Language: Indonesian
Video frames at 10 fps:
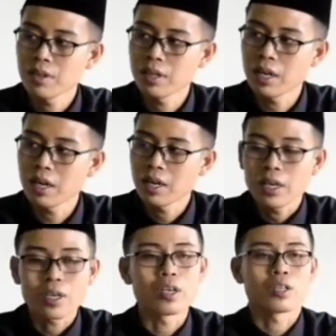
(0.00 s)
Ya,
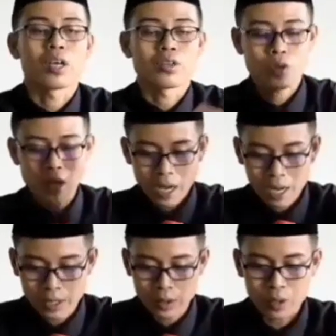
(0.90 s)
kita
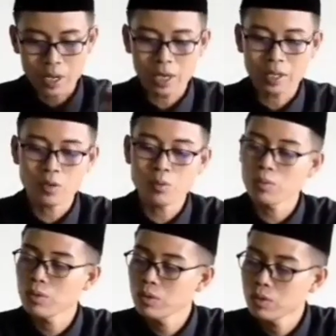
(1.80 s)
sehat juga itu
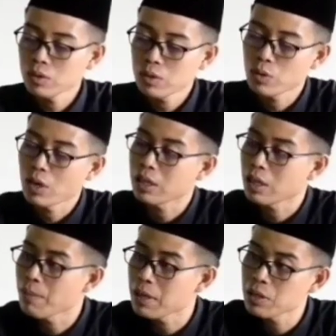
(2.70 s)
sudah
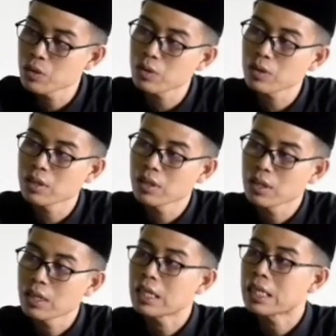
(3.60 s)
termasuk
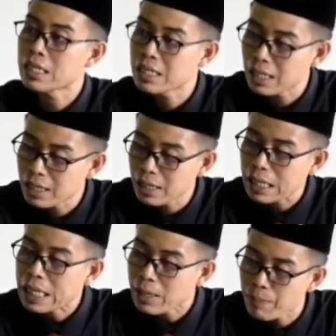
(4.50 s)
rezeki
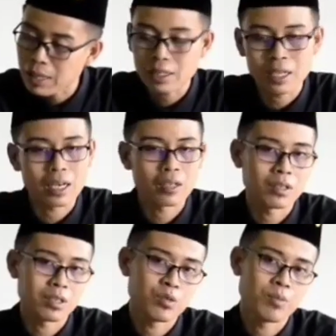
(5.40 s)
nikmat dari
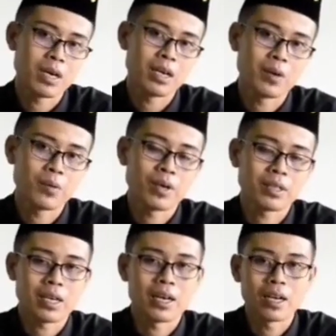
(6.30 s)
Allah Subhanahu wa
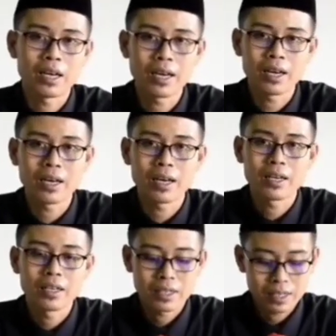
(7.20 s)
taala.
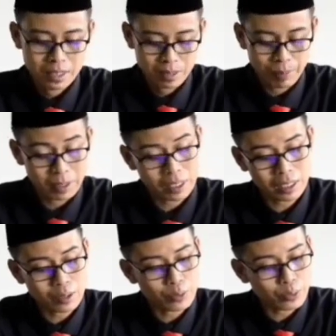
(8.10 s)
Seperti
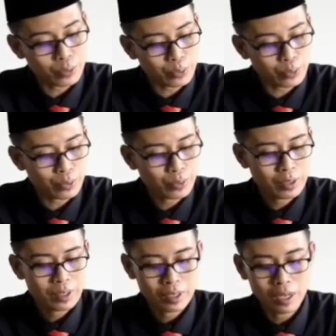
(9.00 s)
itu,
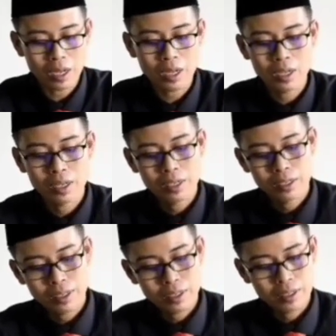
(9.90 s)
ya.
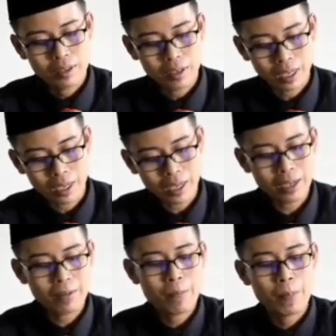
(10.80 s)
Oke.